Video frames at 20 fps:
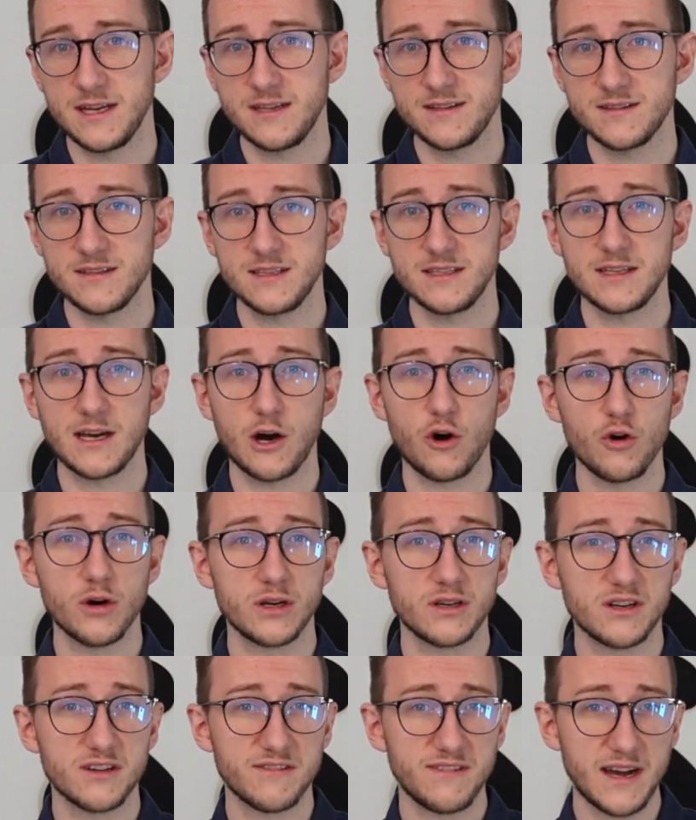Hinsicht, auch
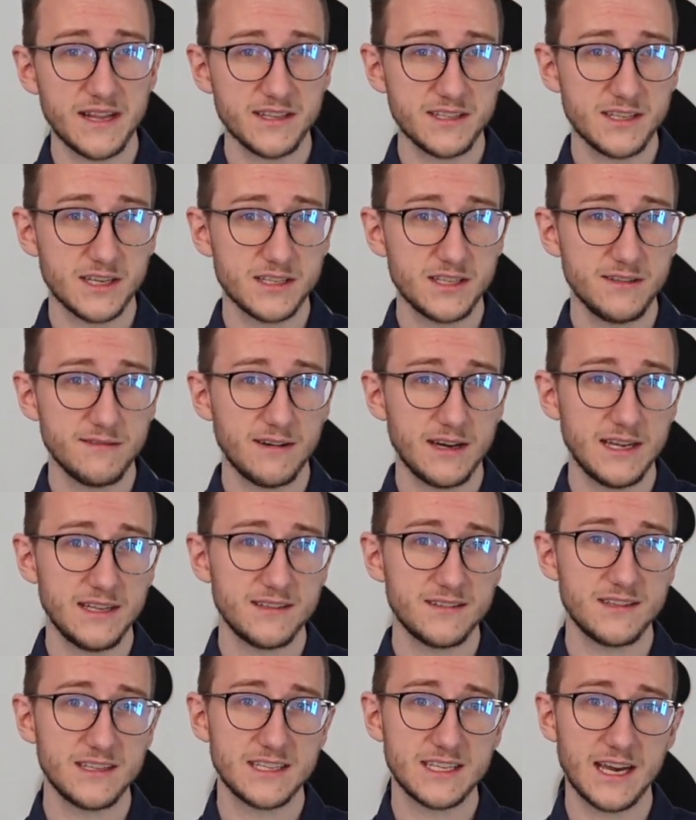in quantitativer
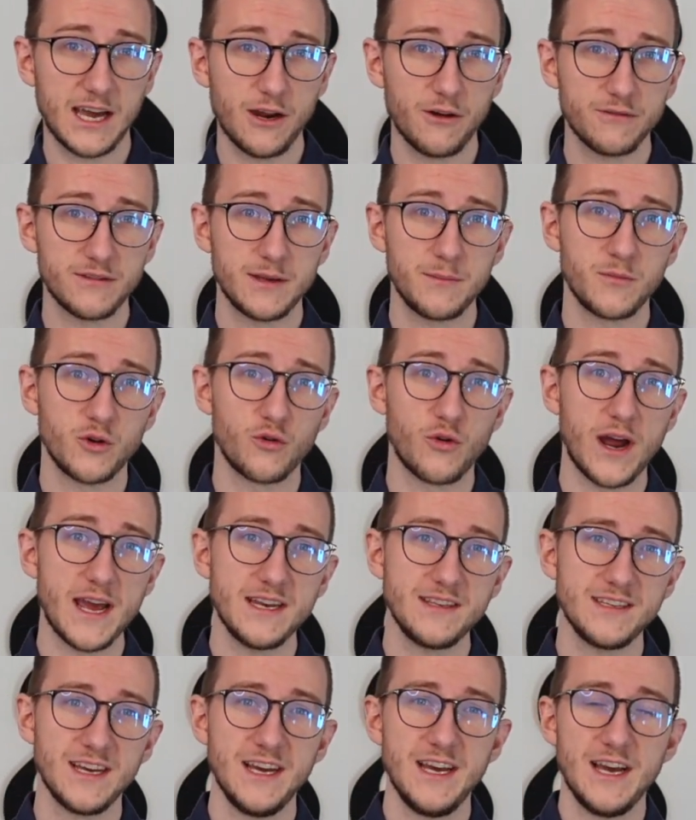Hinsicht, gerade auf dem
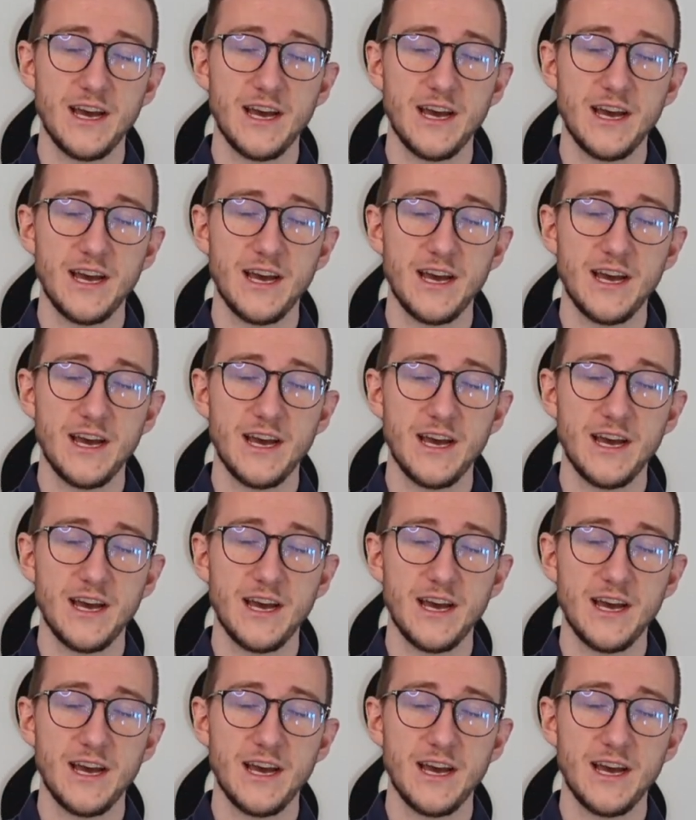Grade,